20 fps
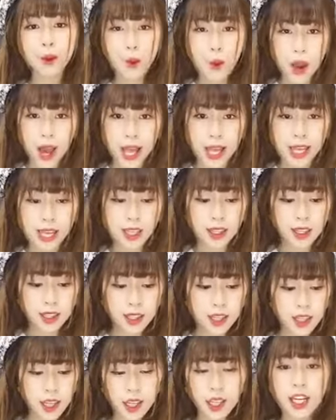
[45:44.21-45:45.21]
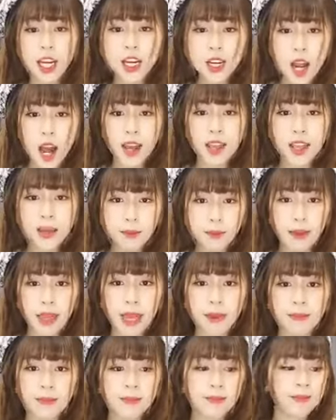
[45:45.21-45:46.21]
ngoài Ghi rõ dùm
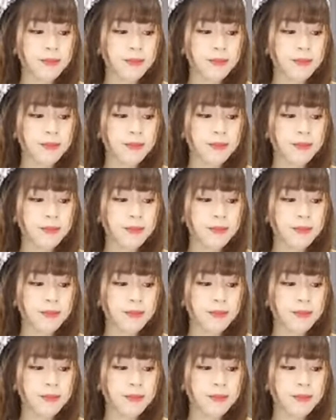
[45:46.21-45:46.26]
em